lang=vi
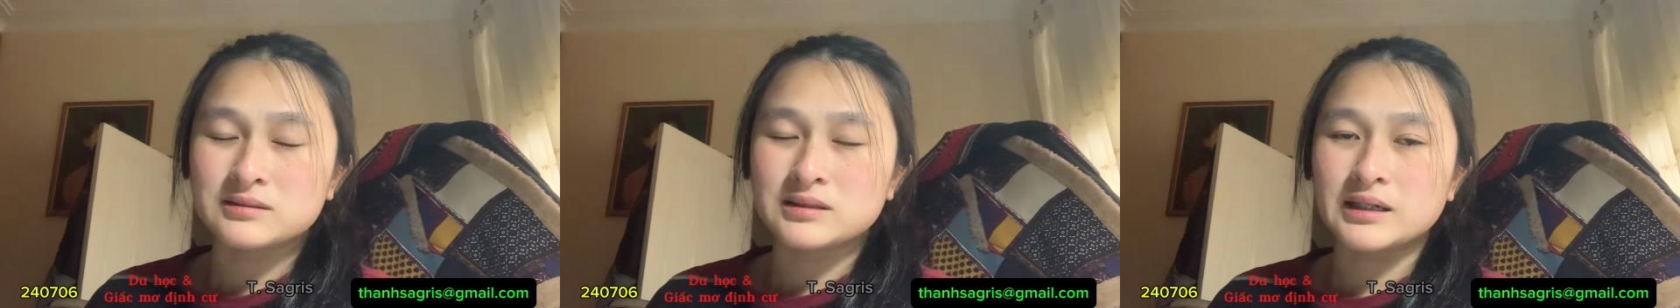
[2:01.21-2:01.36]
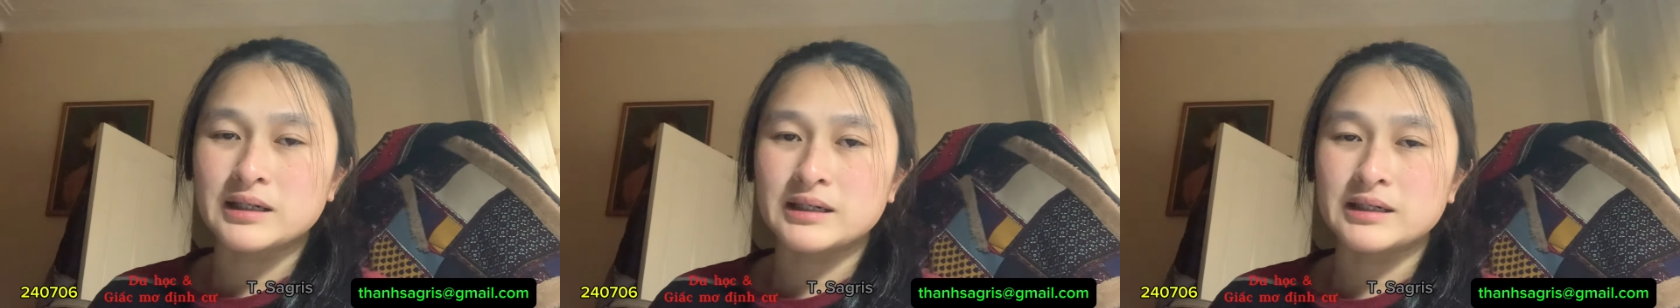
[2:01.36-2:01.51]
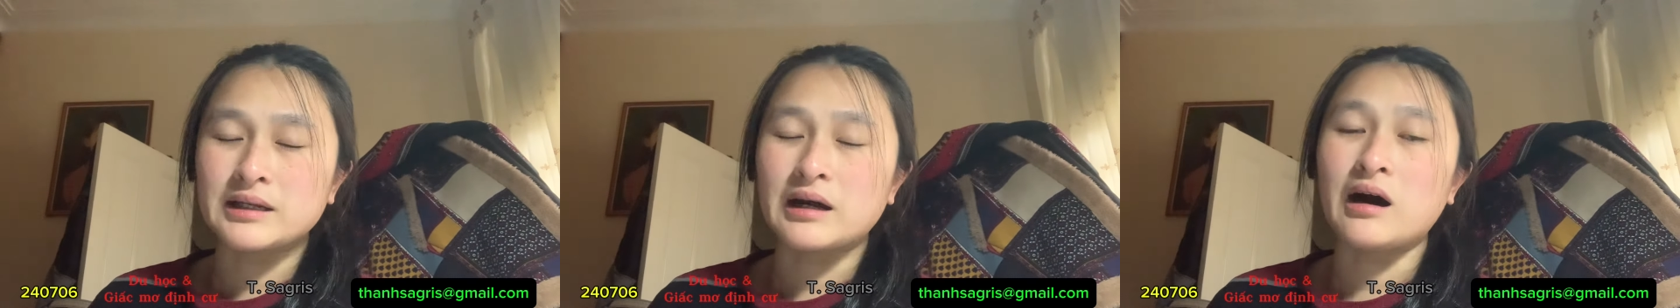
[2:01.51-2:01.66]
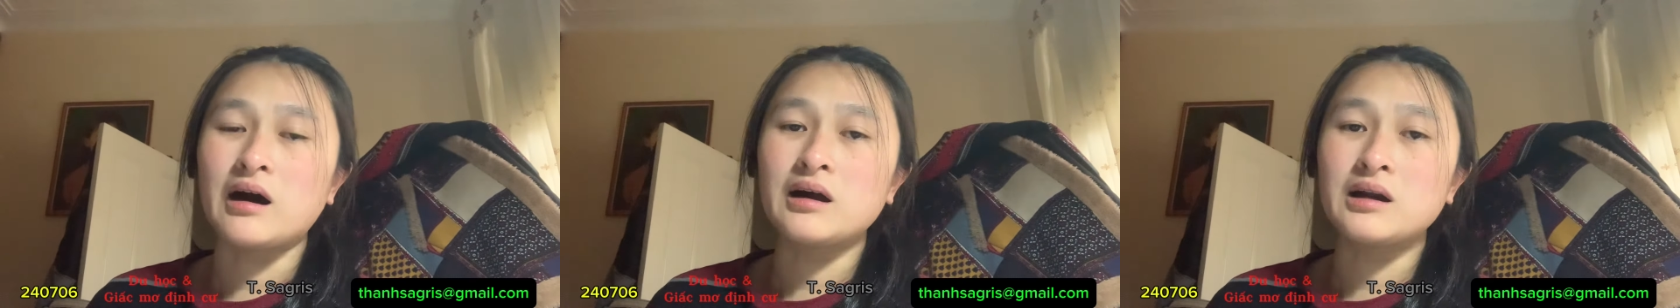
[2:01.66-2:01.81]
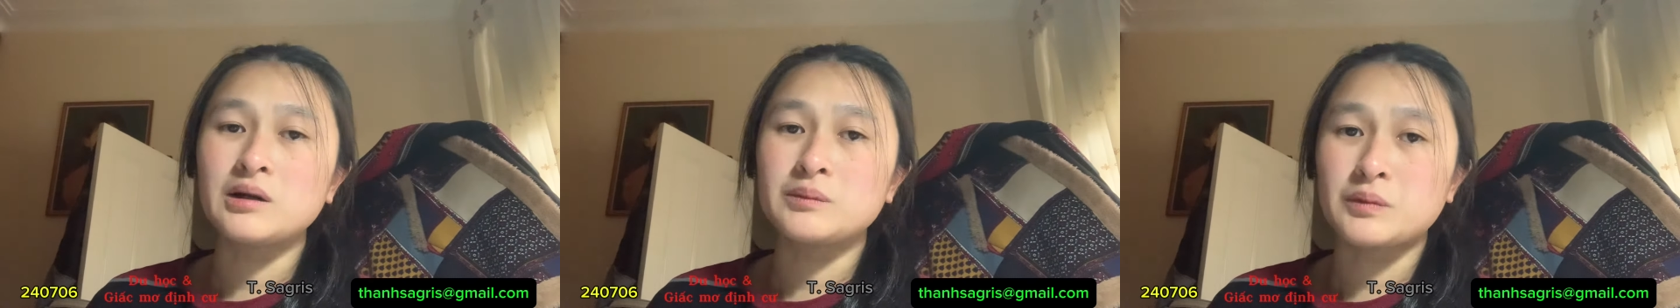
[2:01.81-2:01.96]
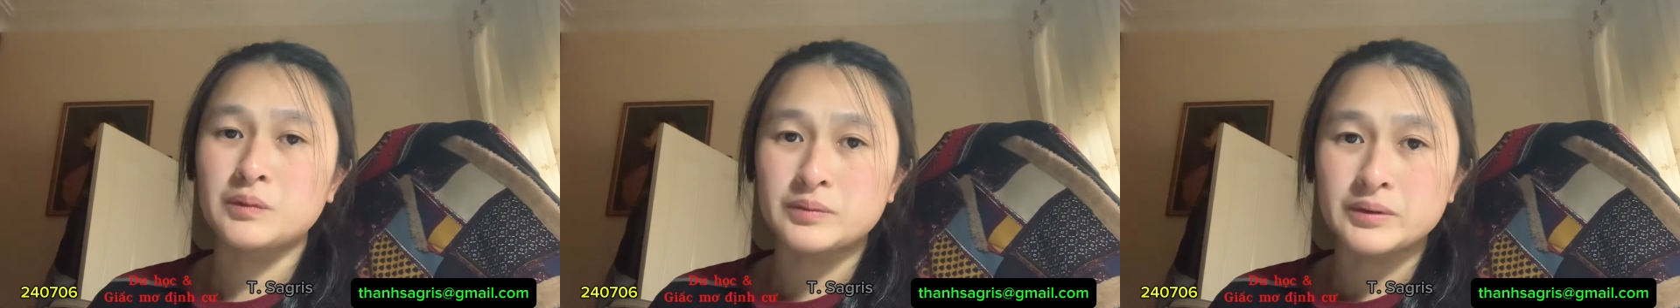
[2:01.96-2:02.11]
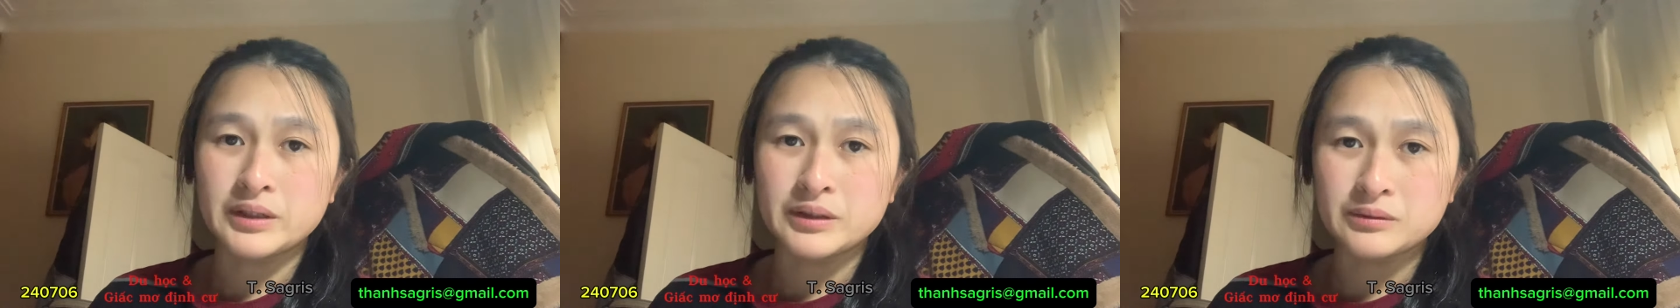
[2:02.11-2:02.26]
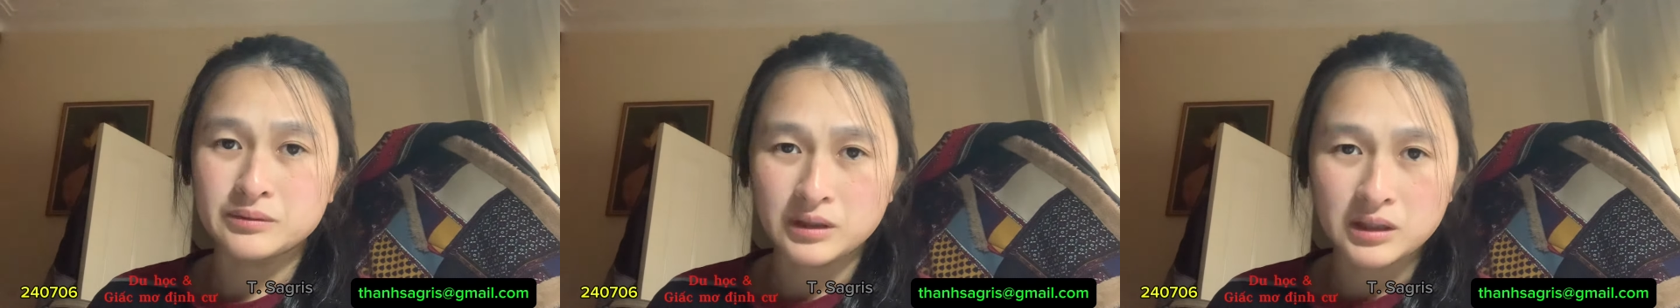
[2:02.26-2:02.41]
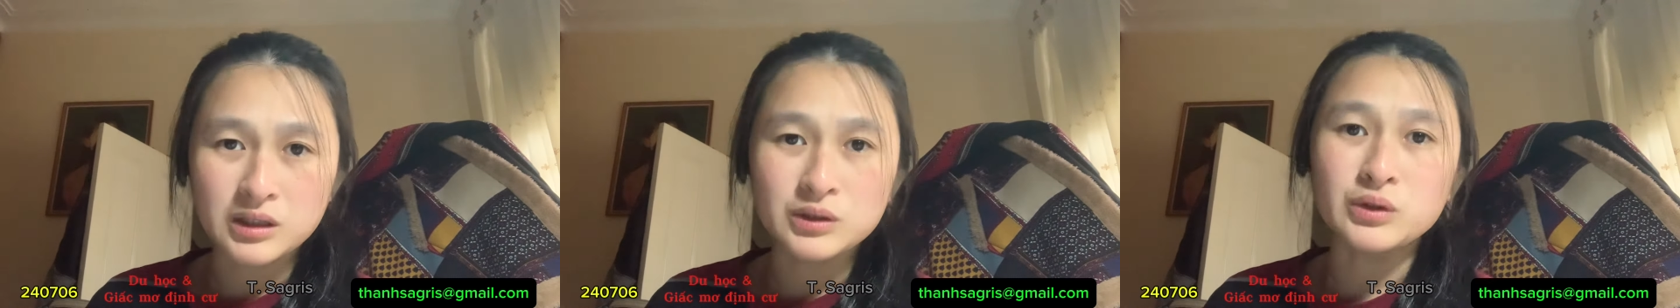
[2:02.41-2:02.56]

thì đó là một điều rất là